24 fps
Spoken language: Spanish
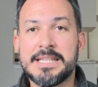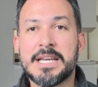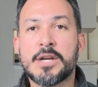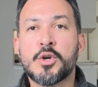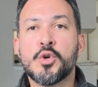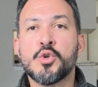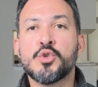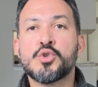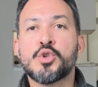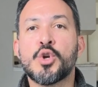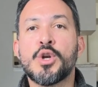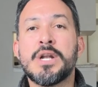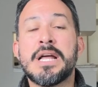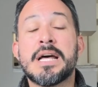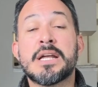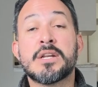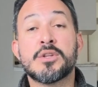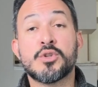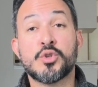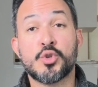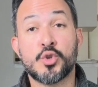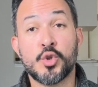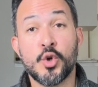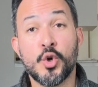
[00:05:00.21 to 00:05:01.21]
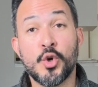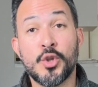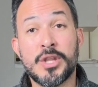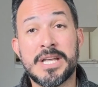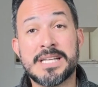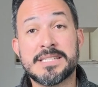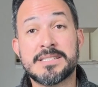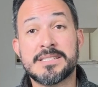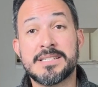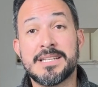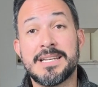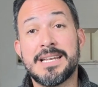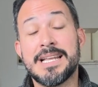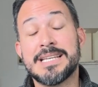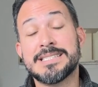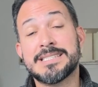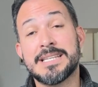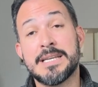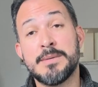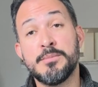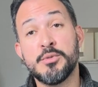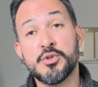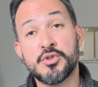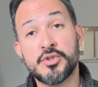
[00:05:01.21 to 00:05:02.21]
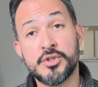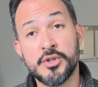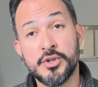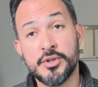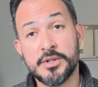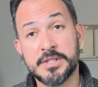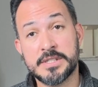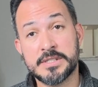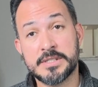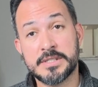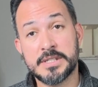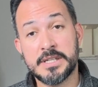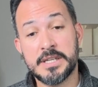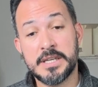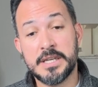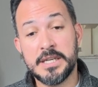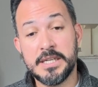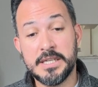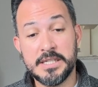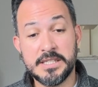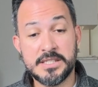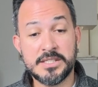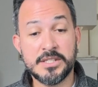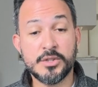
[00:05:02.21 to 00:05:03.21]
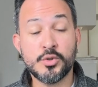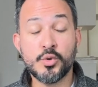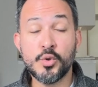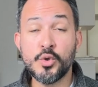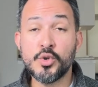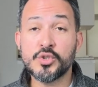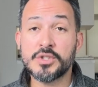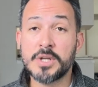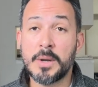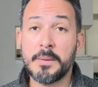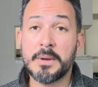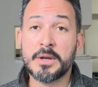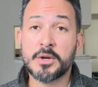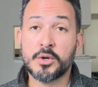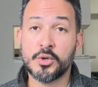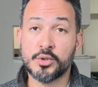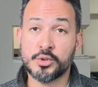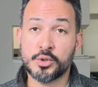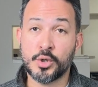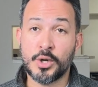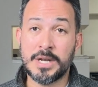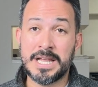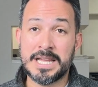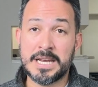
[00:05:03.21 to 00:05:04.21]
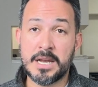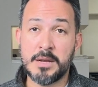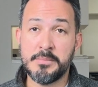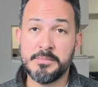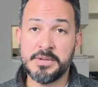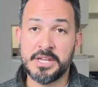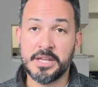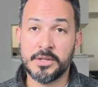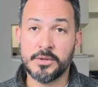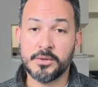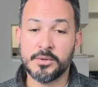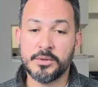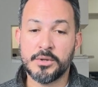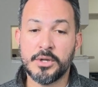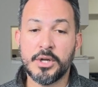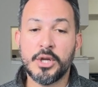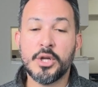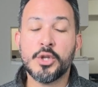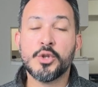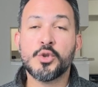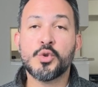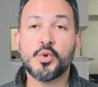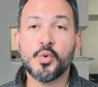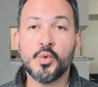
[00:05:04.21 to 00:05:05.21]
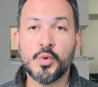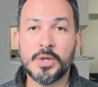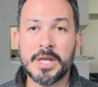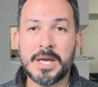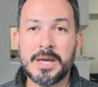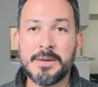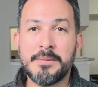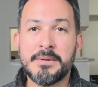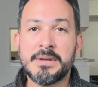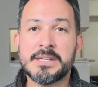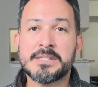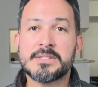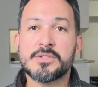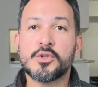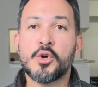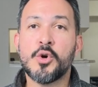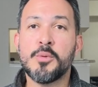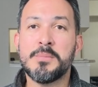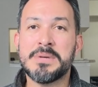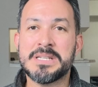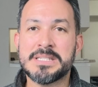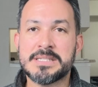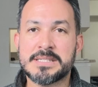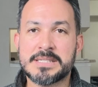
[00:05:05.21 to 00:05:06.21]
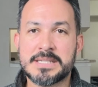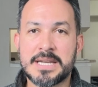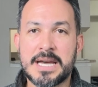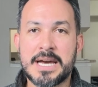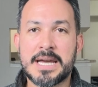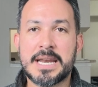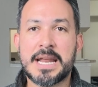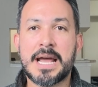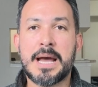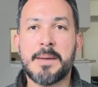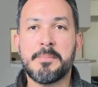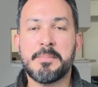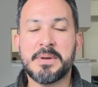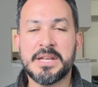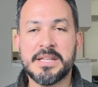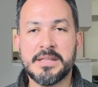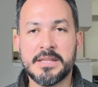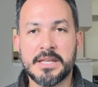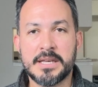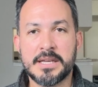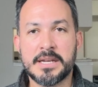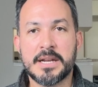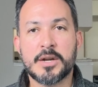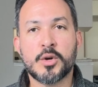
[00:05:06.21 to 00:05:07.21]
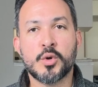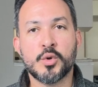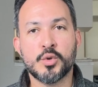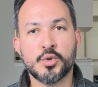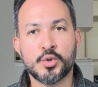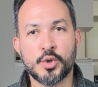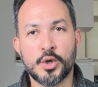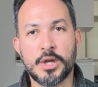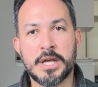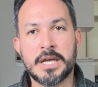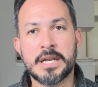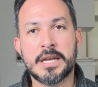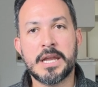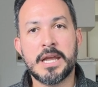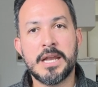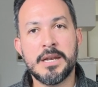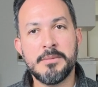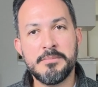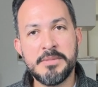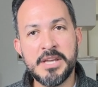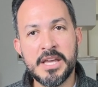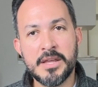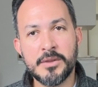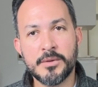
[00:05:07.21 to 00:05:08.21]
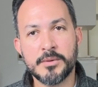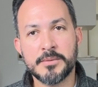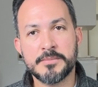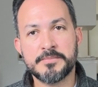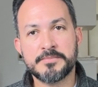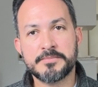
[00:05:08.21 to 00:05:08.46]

controlar todas las emociones. Y si tú no sabes controlar el miedo, tú debes comenzar a aprender a controlar el miedo.